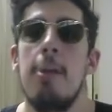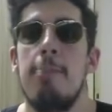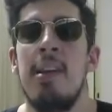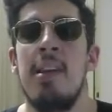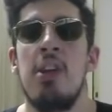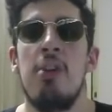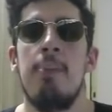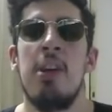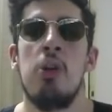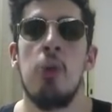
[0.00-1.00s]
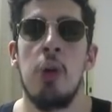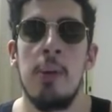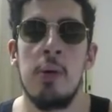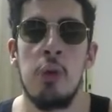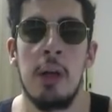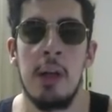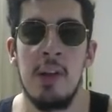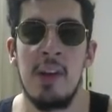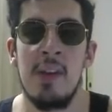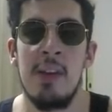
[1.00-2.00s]
PlayStation 5'te oynamak zorunda
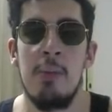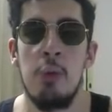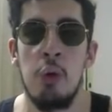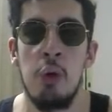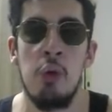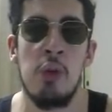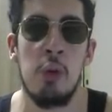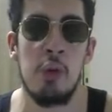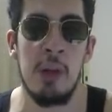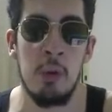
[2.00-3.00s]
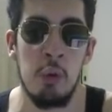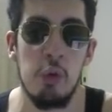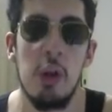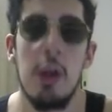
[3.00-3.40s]
kalacaksınız gibi duruyor %99.